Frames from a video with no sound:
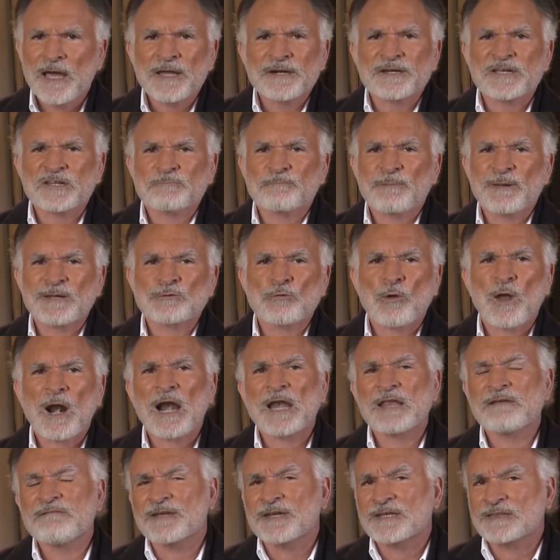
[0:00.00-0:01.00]
respeto a la
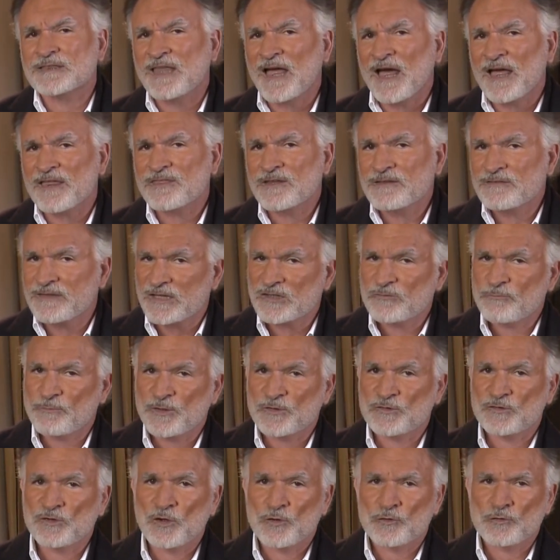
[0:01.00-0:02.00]
libertad de
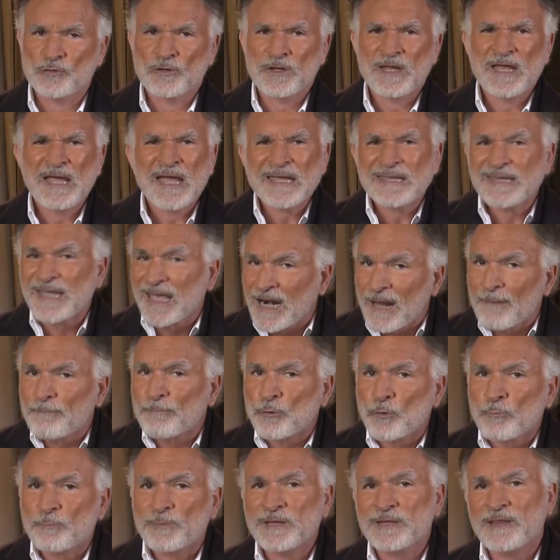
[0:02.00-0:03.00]
expresión y a la
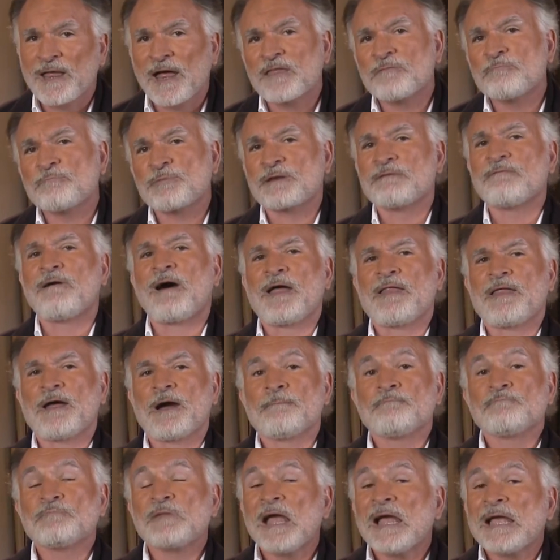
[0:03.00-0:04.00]
propiedad privada,